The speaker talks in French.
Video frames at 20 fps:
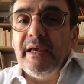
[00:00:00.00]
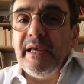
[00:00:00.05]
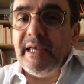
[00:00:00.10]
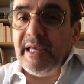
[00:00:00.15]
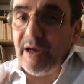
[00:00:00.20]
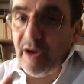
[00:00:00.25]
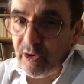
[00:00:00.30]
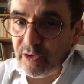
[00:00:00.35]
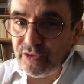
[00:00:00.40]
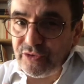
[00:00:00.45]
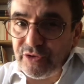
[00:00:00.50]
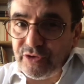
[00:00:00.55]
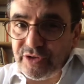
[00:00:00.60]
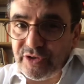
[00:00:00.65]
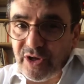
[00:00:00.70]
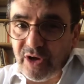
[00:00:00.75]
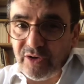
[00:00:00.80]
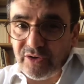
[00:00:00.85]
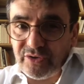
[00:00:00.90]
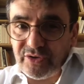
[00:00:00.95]
Et en ce
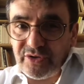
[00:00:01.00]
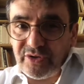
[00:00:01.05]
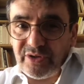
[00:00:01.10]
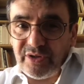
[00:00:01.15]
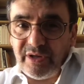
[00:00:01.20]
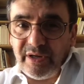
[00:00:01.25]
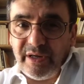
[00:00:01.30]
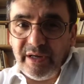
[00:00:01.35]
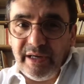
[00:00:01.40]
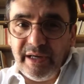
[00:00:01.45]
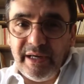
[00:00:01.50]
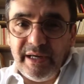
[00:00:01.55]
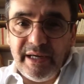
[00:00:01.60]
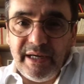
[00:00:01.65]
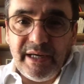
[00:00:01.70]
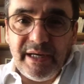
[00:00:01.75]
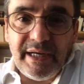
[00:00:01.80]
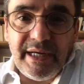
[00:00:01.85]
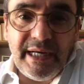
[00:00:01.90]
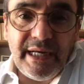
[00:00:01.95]
sens,
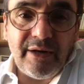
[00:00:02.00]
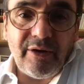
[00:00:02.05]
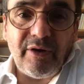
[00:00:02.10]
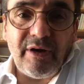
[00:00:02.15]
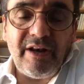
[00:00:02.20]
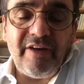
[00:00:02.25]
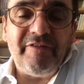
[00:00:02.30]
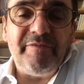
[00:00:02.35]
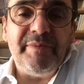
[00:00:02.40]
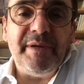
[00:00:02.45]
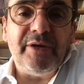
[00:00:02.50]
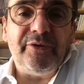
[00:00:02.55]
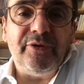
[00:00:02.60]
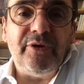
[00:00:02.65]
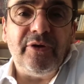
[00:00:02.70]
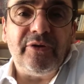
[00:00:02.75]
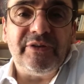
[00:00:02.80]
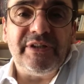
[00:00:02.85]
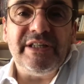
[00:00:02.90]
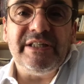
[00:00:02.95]
il relève bien de
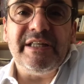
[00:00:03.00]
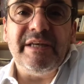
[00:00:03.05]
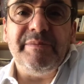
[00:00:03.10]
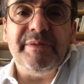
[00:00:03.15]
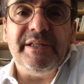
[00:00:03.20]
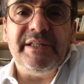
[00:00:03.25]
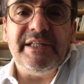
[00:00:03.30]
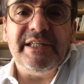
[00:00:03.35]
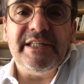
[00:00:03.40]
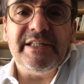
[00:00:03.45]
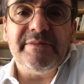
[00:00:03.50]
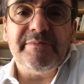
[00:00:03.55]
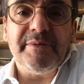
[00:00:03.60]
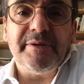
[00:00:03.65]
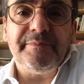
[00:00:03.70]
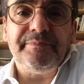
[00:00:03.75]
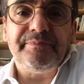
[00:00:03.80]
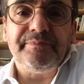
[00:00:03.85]
l'antisémitisme.